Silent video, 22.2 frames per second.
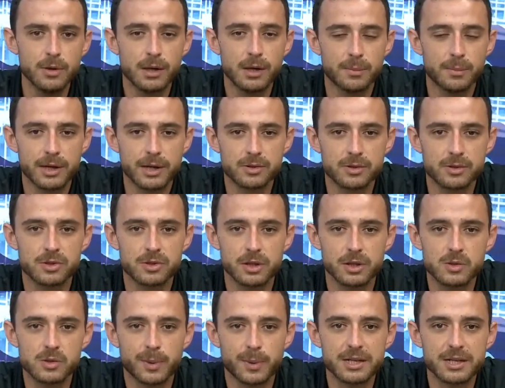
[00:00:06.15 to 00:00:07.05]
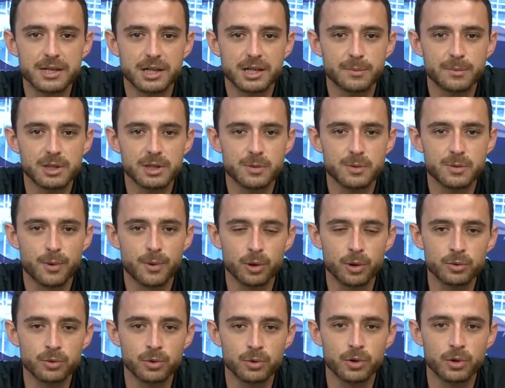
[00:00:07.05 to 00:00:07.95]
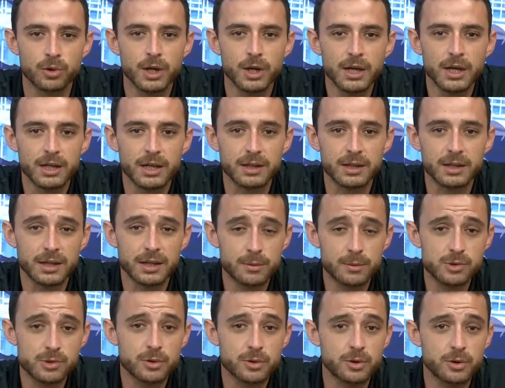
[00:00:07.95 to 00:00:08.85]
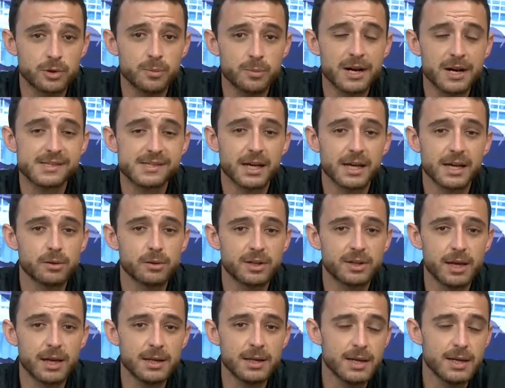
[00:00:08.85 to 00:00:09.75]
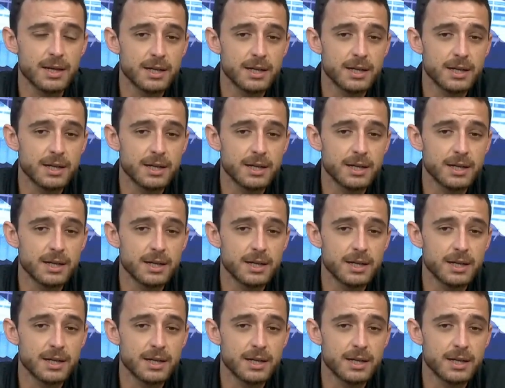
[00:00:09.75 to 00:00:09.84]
mas o Santos praticamente pronto em termos do que o Marcelo tem